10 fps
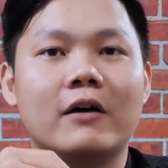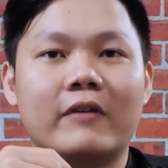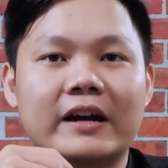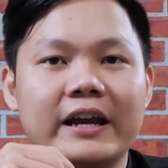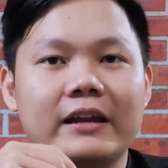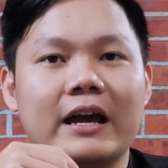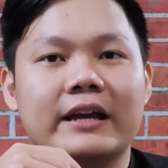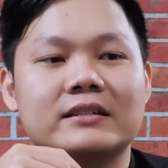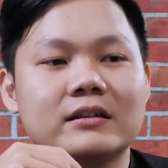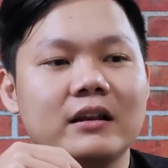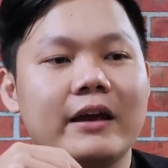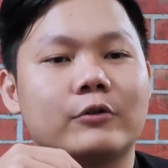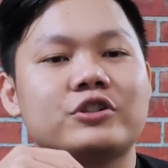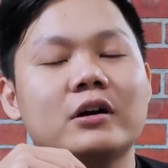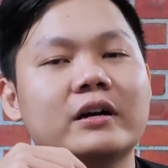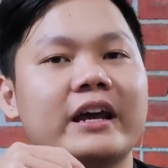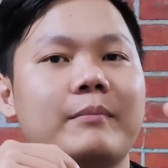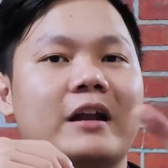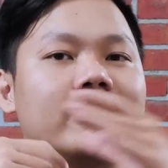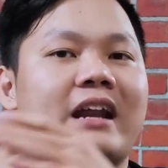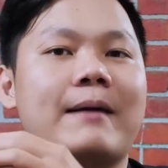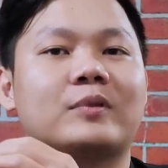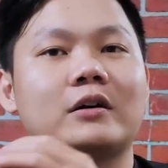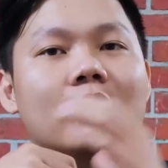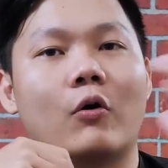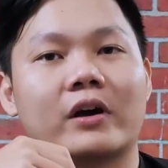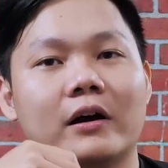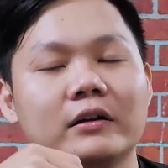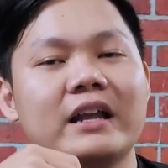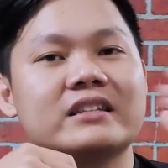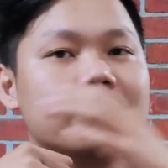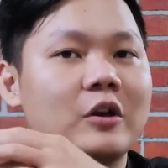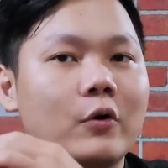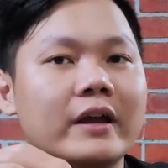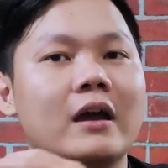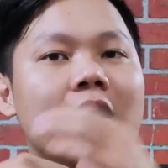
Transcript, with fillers: và khi này dữ liệu trước khi mà được nạp từ ổ cứng lên CPU ấy